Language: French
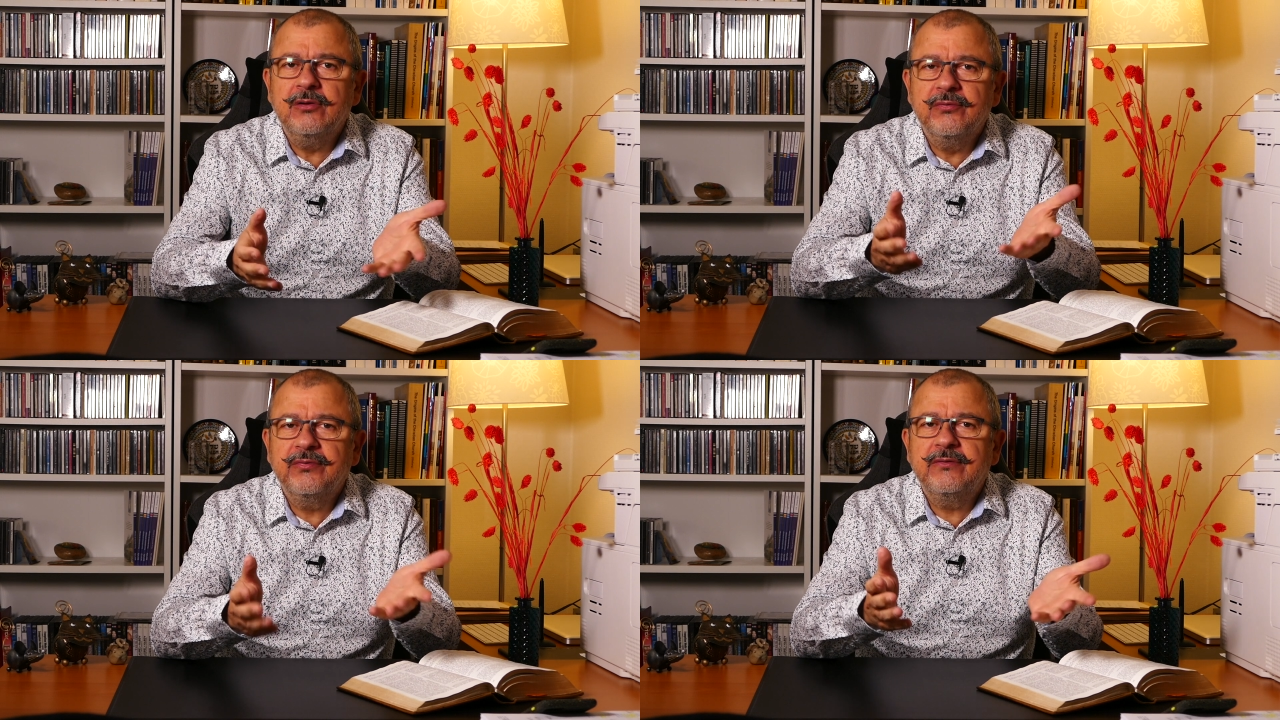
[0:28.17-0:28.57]
et
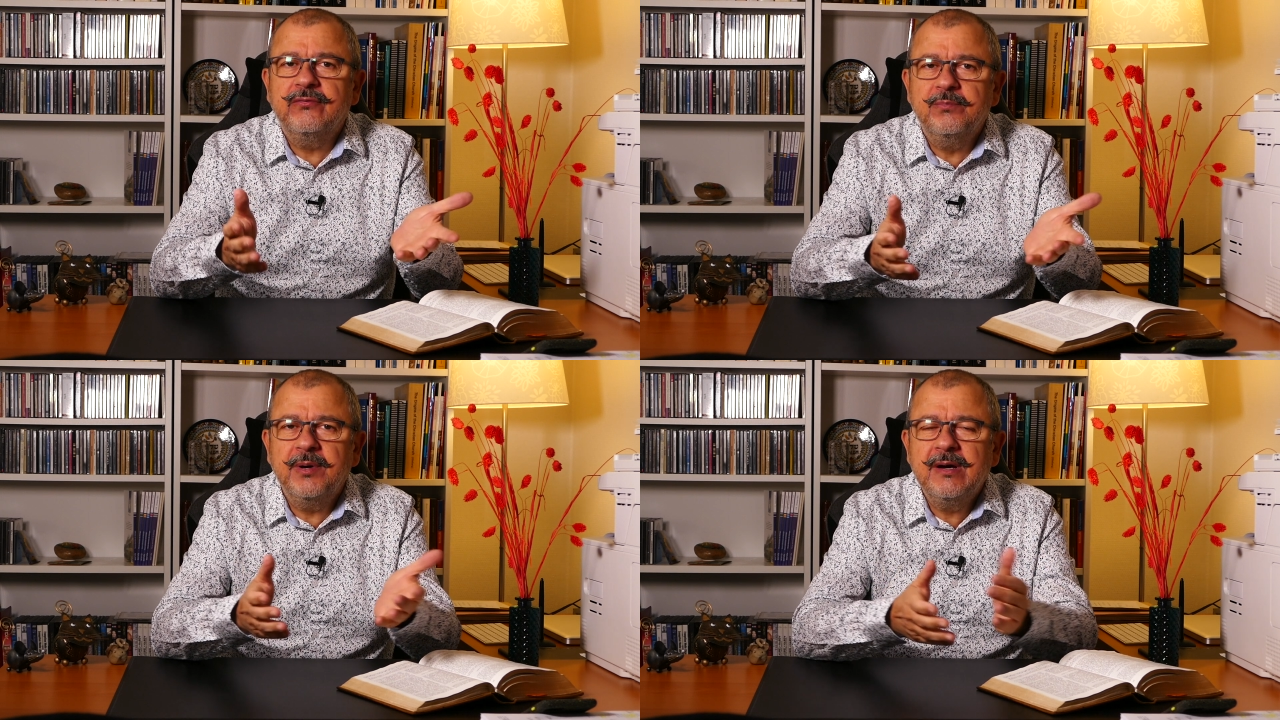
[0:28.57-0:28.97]
ne
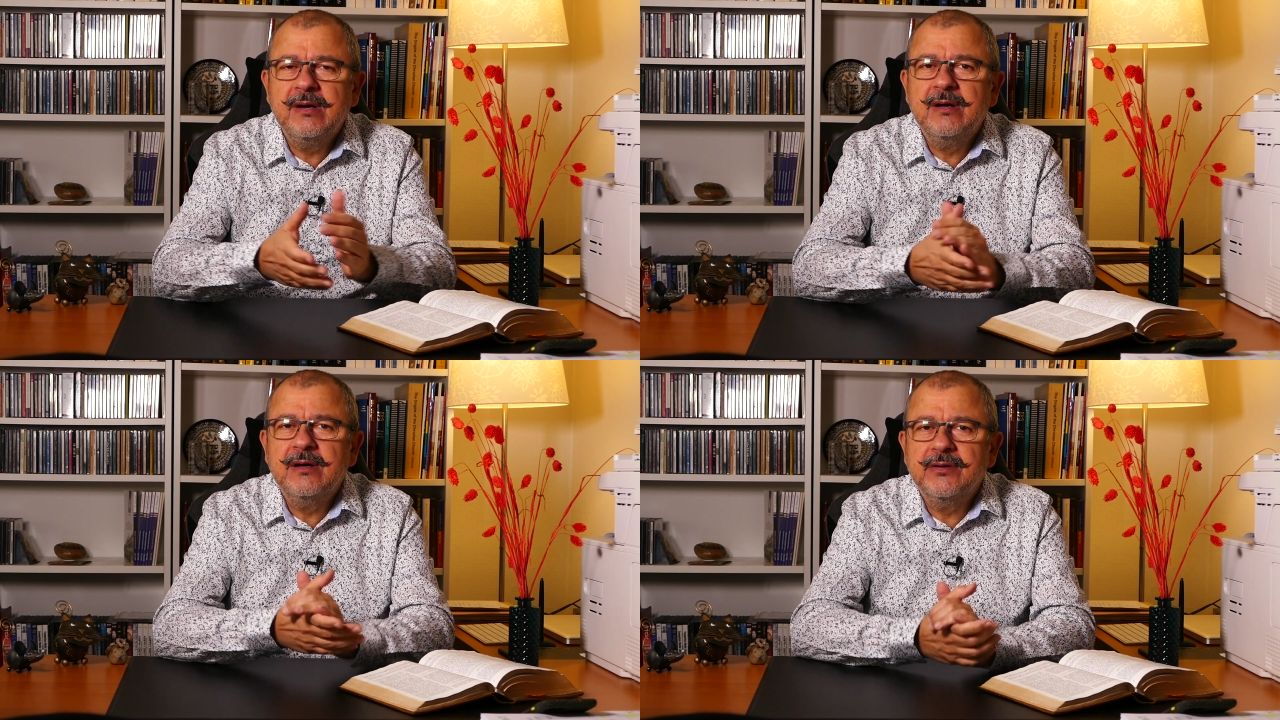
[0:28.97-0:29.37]
faites-vous pas
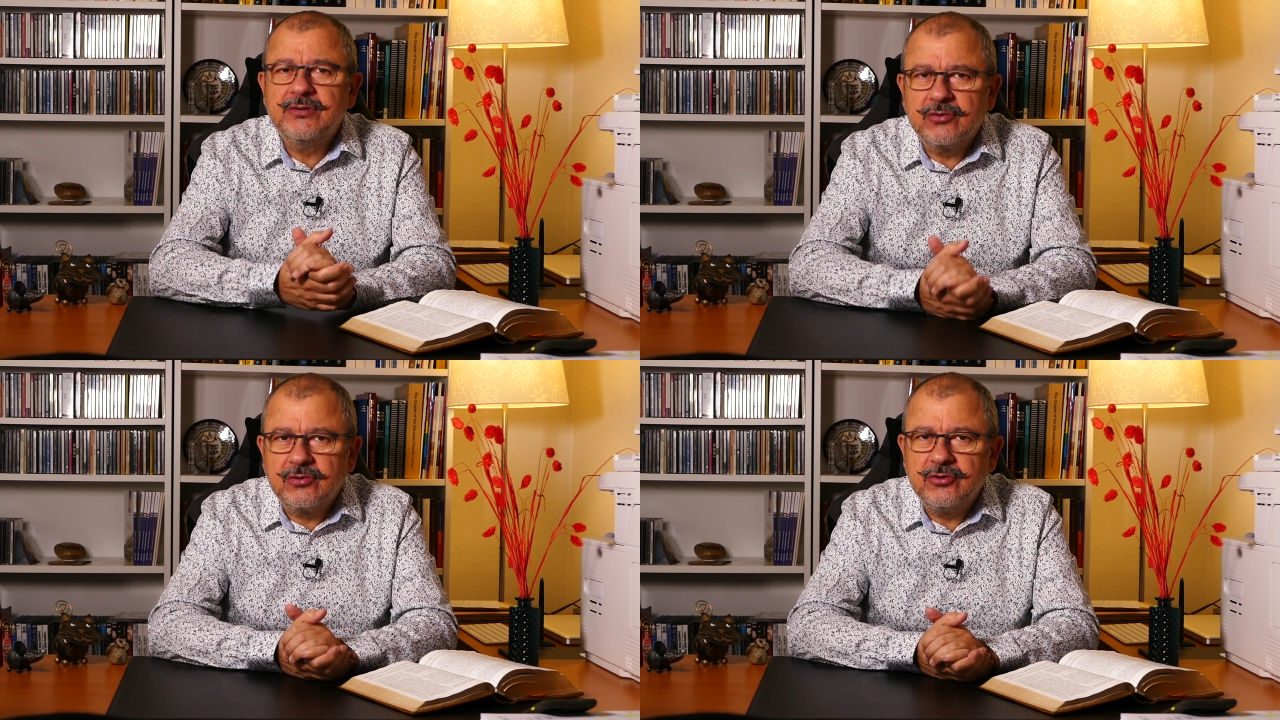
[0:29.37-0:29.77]

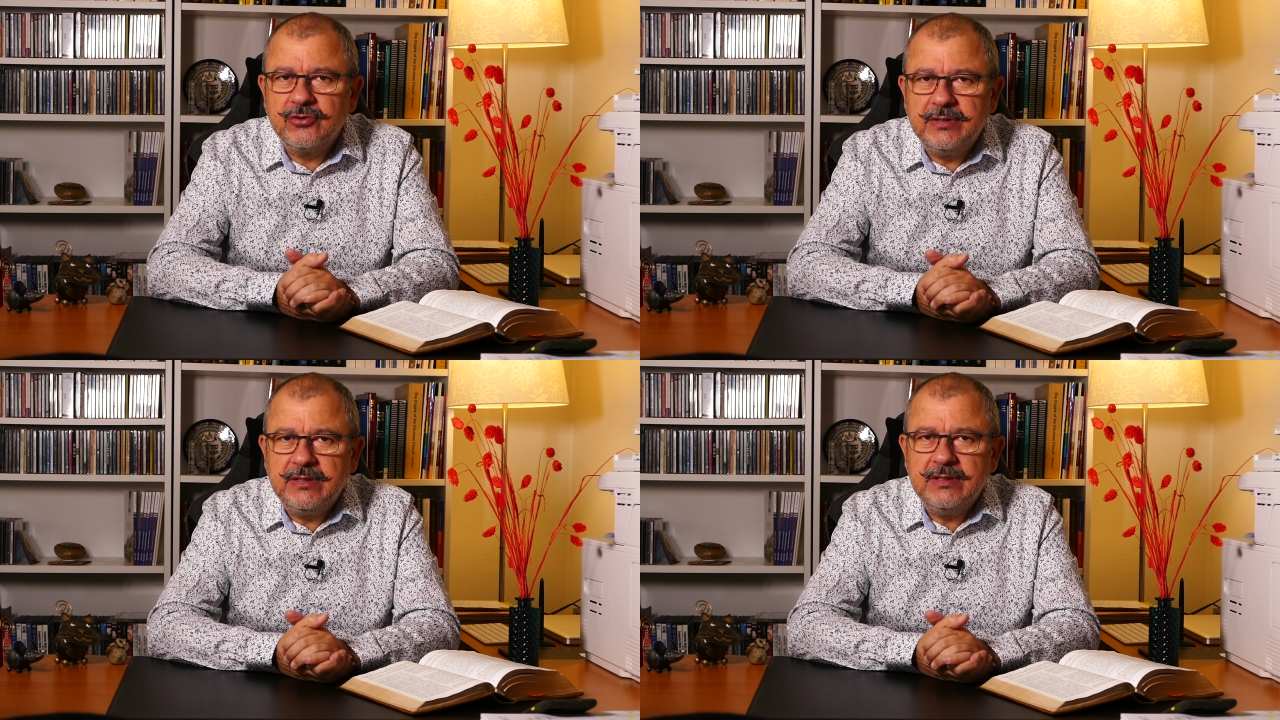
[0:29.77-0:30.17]
ce que je
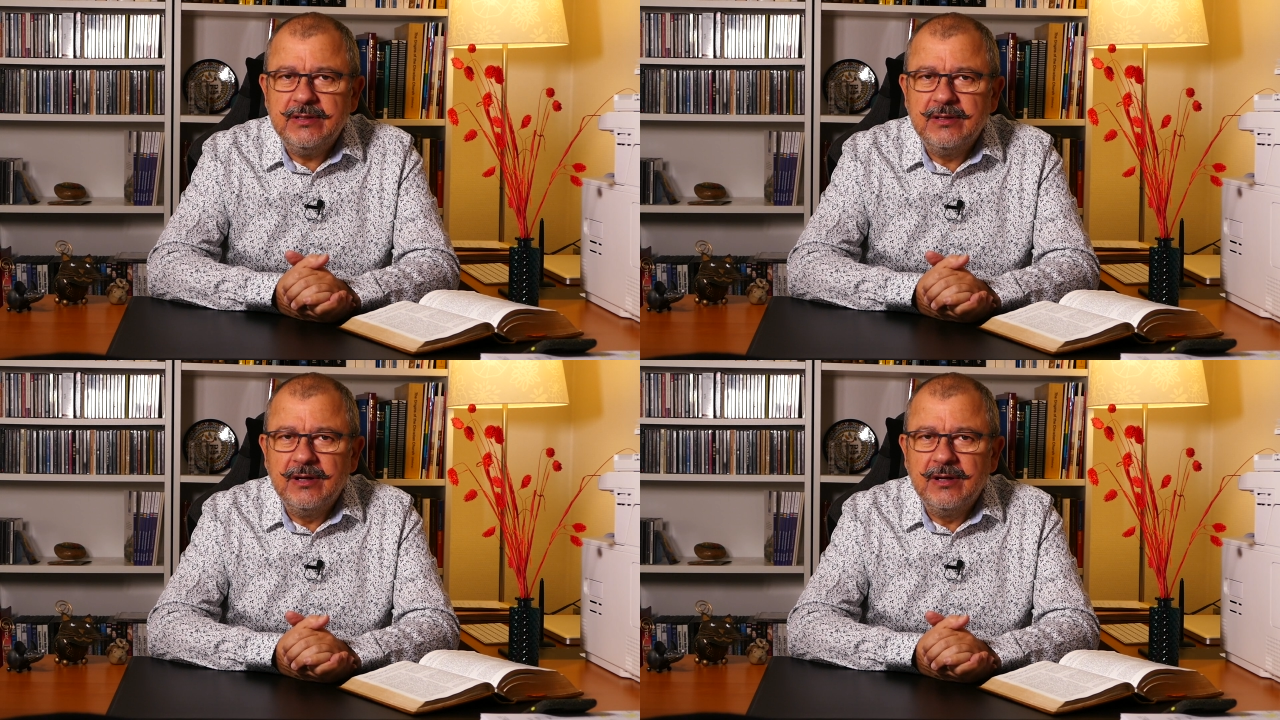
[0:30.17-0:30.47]
dis